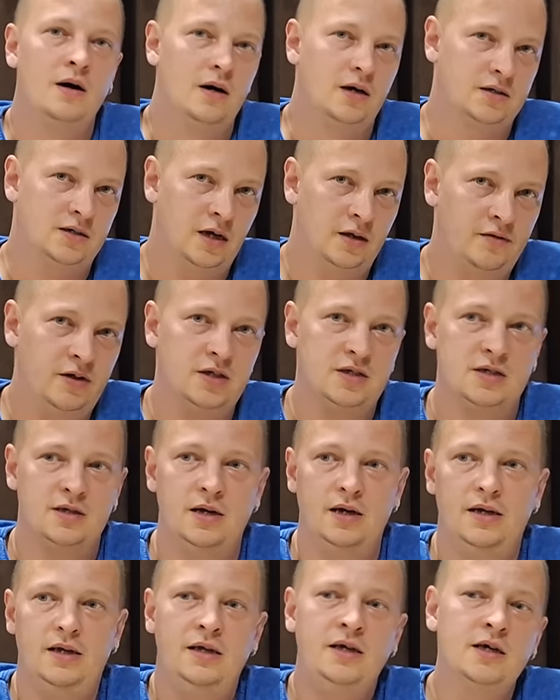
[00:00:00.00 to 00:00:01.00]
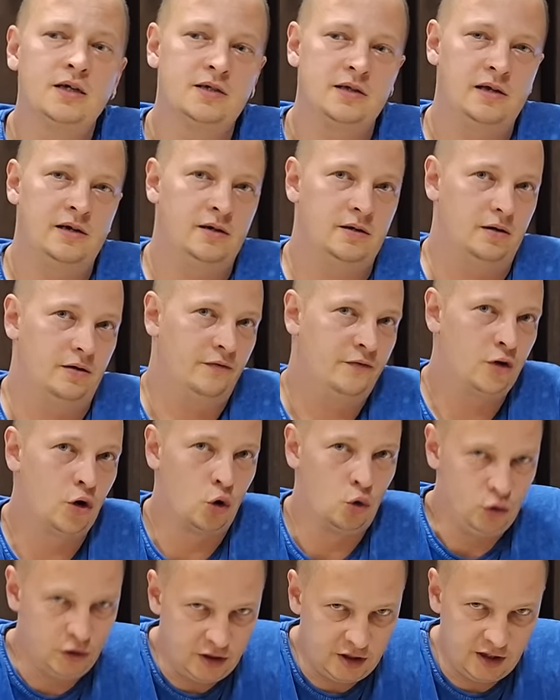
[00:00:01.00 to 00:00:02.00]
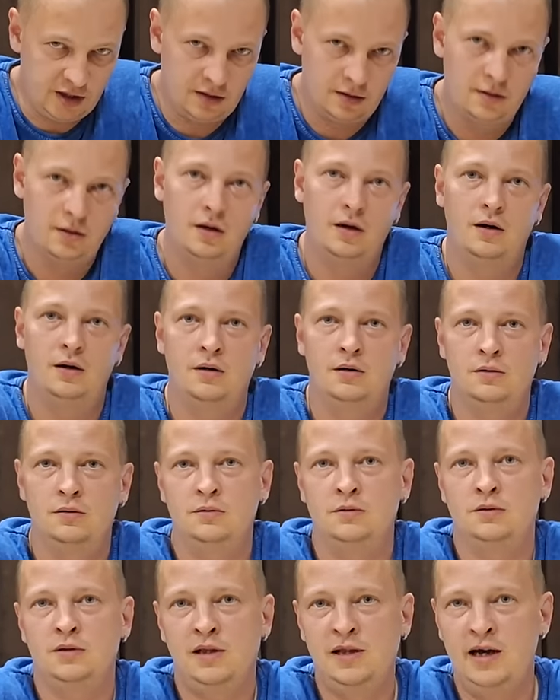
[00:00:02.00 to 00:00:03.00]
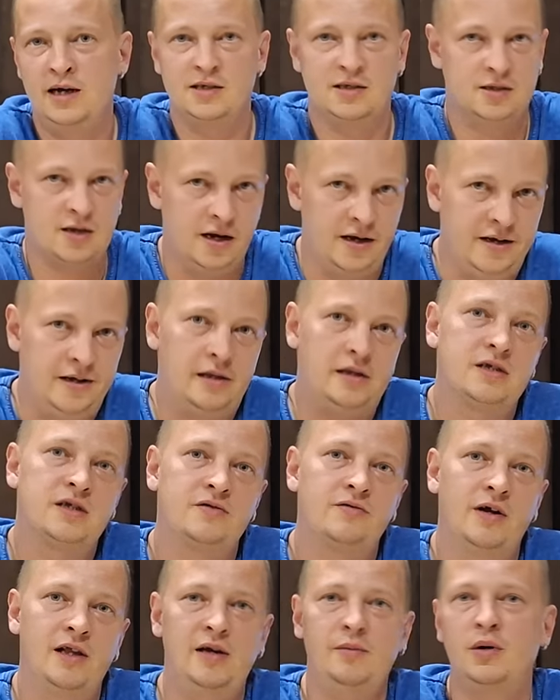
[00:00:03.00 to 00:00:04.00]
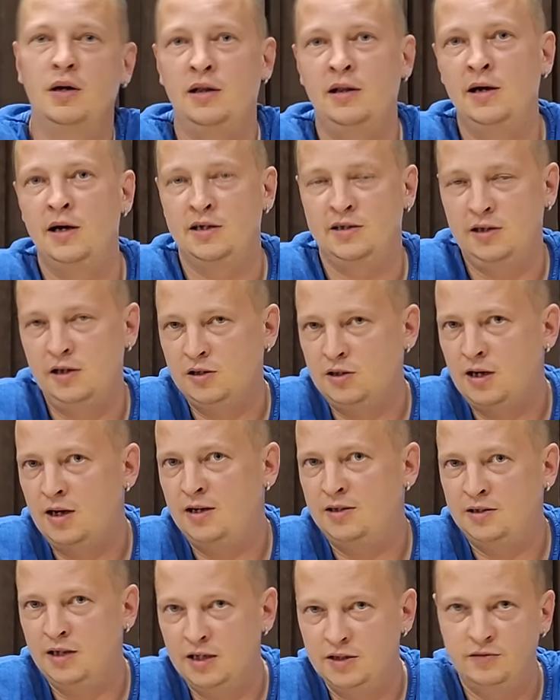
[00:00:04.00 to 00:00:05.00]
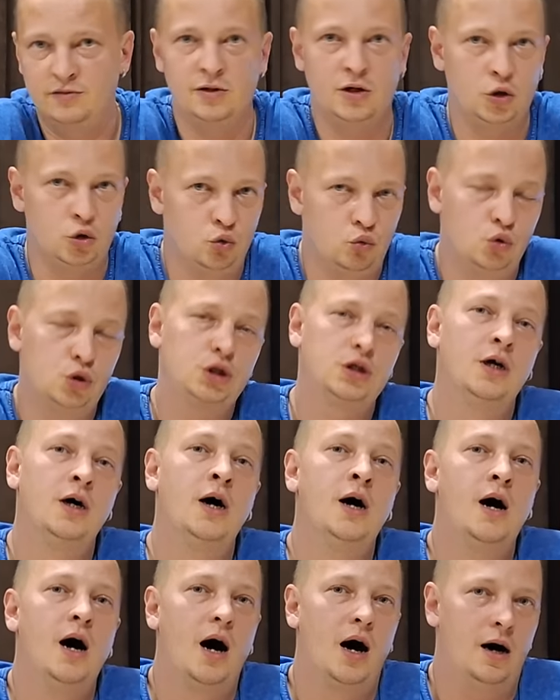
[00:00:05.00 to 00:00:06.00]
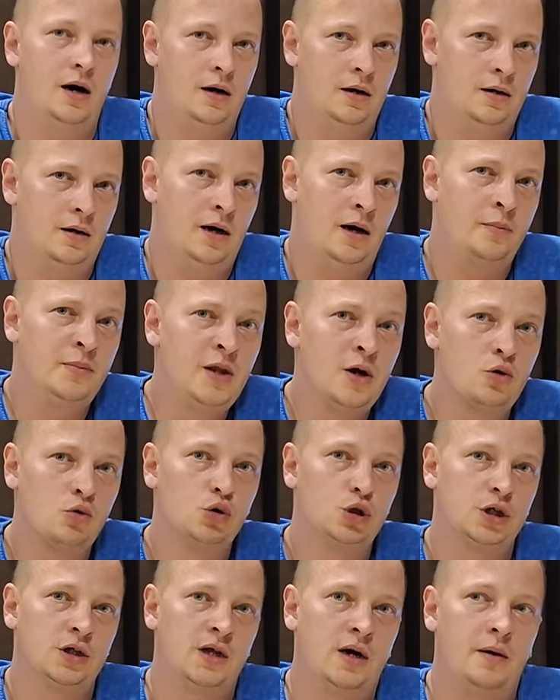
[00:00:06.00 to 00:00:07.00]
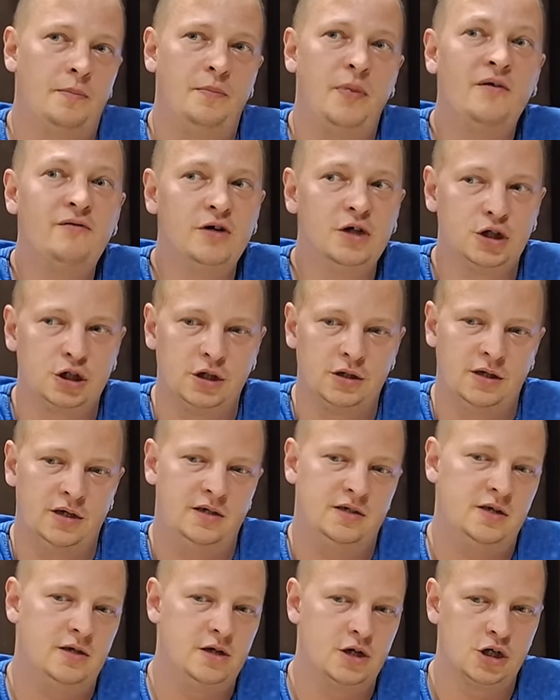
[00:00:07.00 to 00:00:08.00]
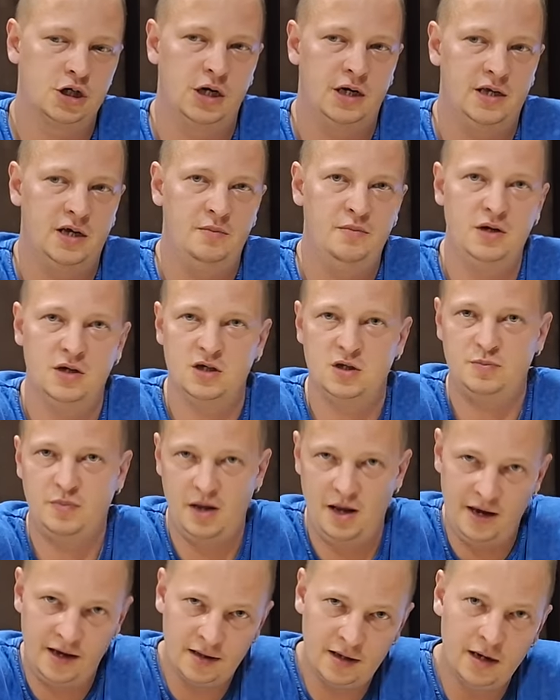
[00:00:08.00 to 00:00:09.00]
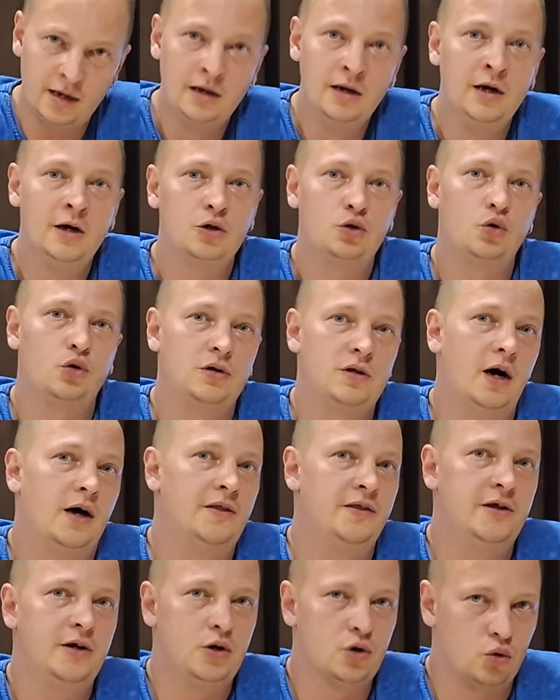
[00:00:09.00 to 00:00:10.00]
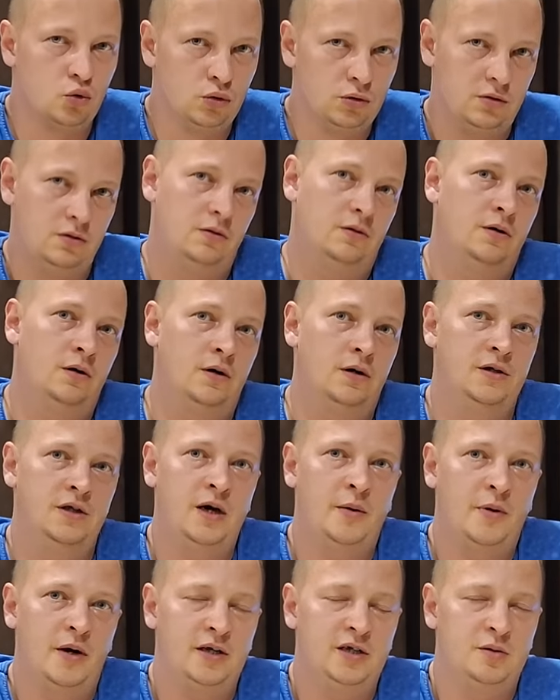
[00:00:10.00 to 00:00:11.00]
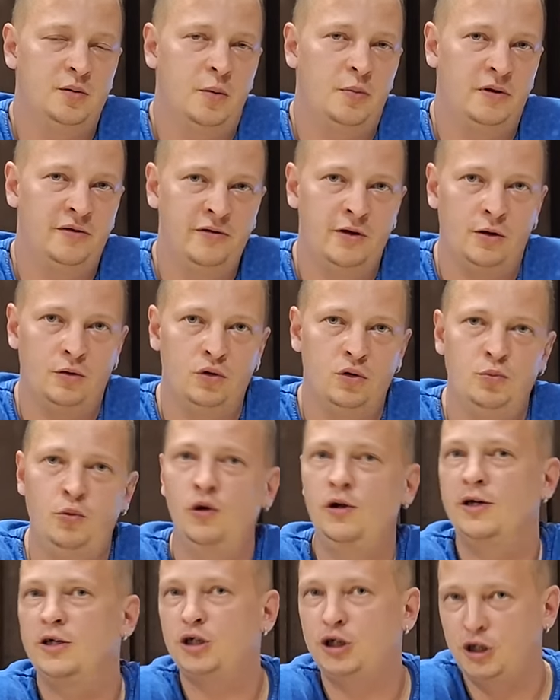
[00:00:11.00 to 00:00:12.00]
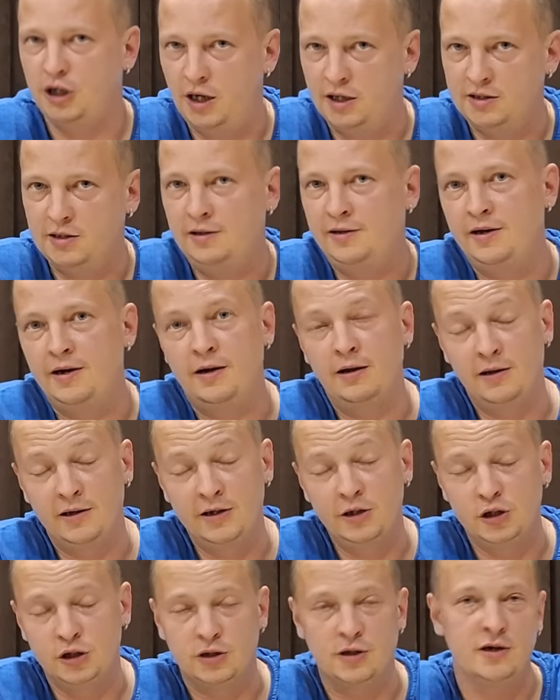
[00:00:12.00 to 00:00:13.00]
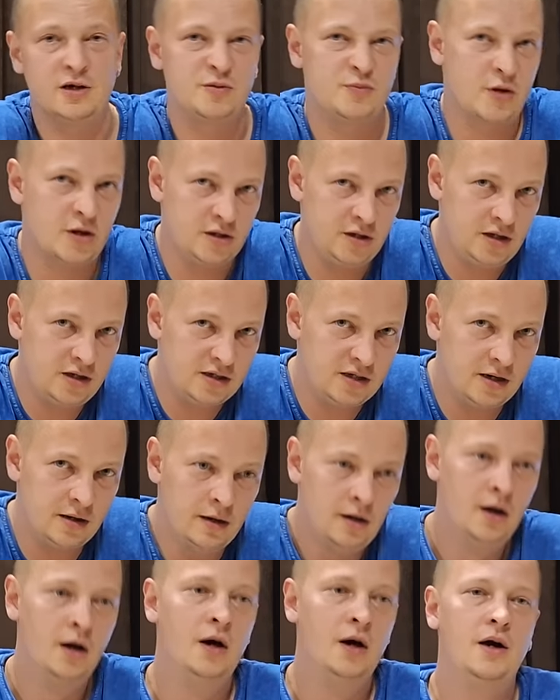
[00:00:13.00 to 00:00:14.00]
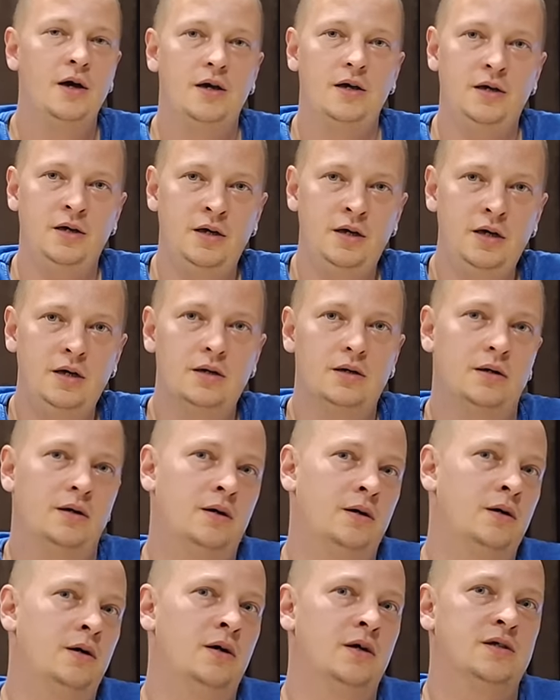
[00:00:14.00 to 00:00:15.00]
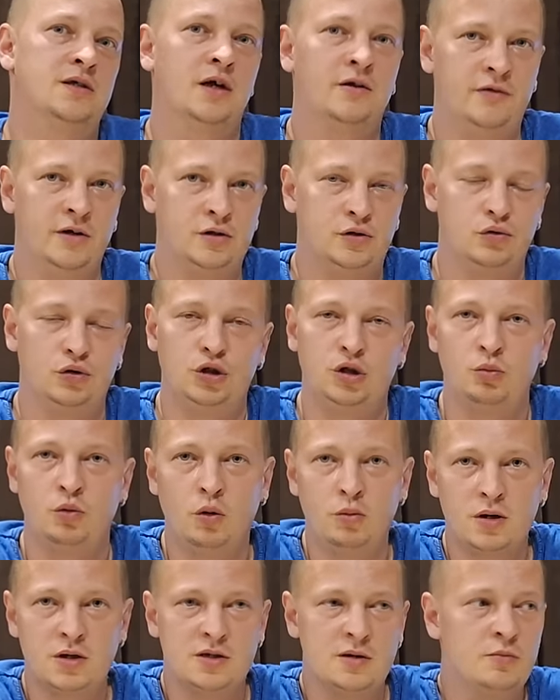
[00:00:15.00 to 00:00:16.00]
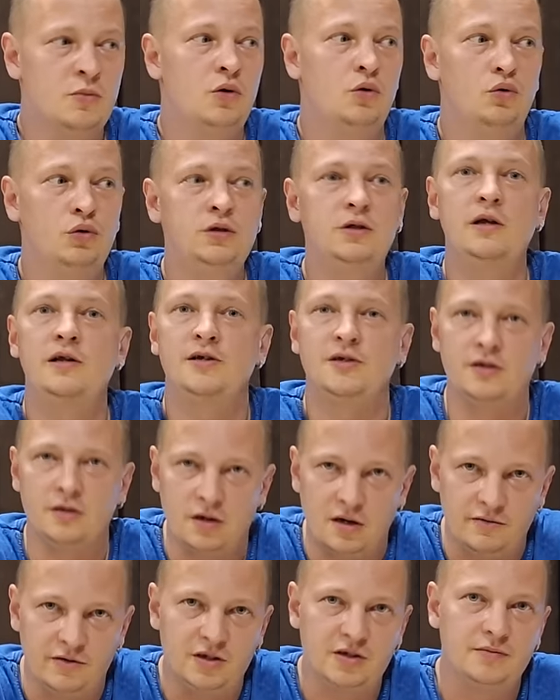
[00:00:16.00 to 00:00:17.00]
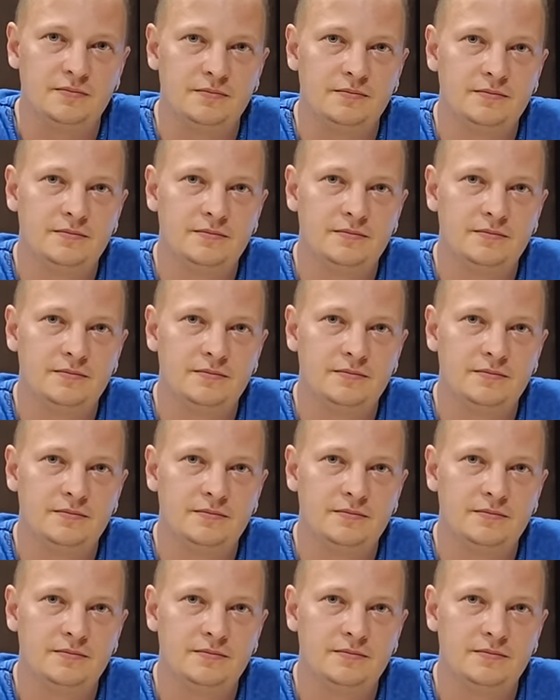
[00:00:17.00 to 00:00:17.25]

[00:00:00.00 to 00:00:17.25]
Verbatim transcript: Соответственно, если в грунте для строительства, либо для сельскохозяйственных нужд – обнаружено повышенное содержание бенспилена, то данный грунт э, необходимо подвергнуть более тщательной экологической экспертизе и э, соответствующим образом утилизировать.